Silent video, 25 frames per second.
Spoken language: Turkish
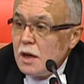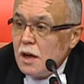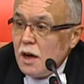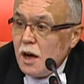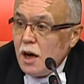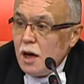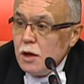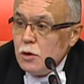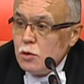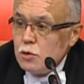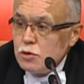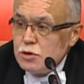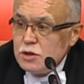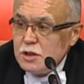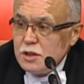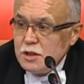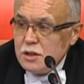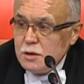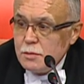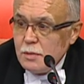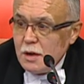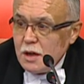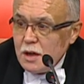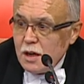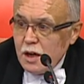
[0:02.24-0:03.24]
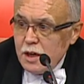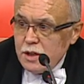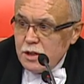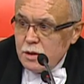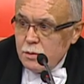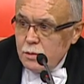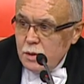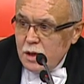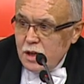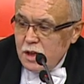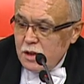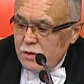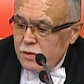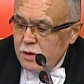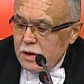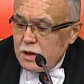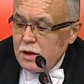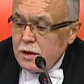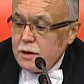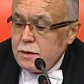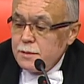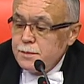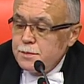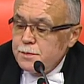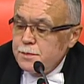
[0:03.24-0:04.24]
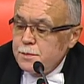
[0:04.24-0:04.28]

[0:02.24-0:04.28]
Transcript: Ali Uzunırmak Aydın Milletvekili.